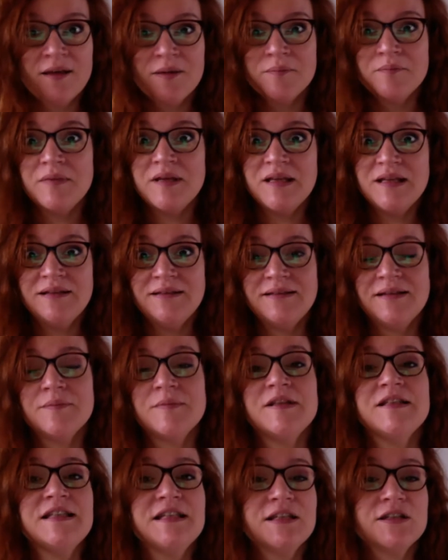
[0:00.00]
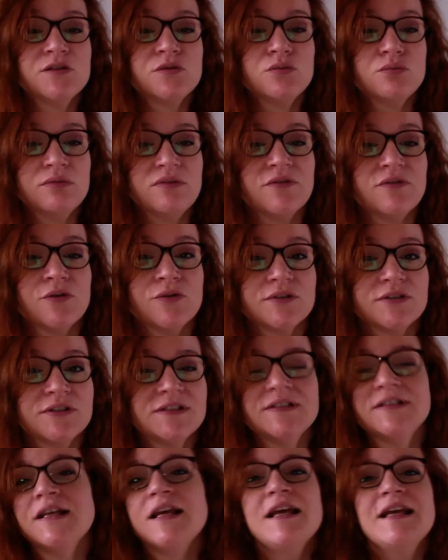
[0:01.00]
mes thématiques
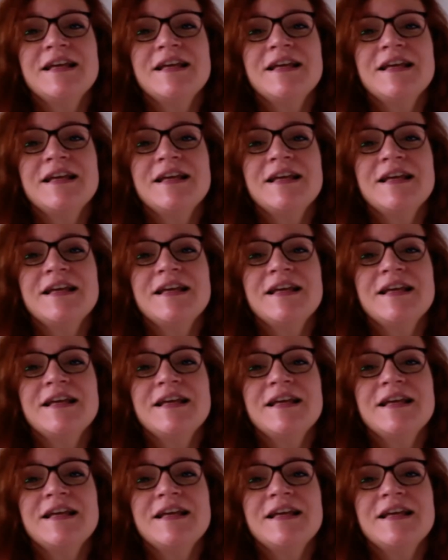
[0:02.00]
suivantes.